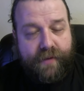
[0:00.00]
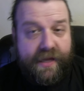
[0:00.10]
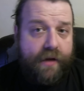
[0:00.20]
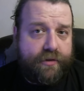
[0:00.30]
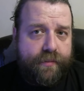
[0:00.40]

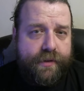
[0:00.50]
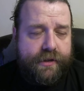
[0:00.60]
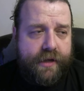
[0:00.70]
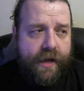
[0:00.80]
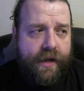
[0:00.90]
Ja
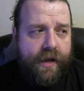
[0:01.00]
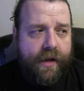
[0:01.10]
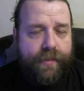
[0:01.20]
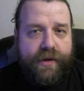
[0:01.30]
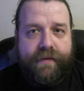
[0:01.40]
osobiście,
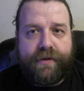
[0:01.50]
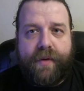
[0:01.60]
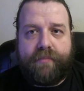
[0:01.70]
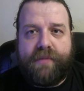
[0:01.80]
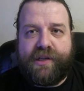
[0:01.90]
ponieważ
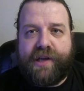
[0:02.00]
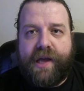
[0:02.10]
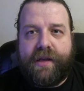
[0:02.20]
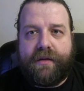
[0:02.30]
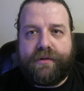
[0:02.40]
mam
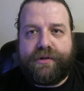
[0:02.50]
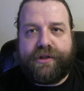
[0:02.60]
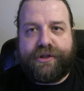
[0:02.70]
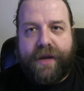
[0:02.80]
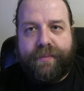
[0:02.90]
mieszkanie
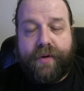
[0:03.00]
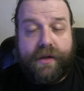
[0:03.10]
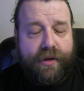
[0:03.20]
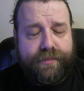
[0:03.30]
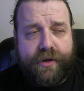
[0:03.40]
dość ciepłe,
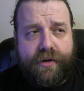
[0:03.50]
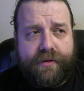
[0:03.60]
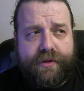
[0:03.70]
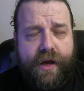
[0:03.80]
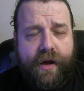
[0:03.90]
dobrze,
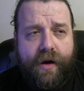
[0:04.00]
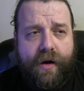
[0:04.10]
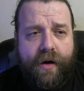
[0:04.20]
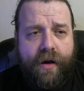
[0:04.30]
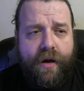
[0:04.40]
że
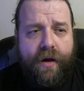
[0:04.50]
o,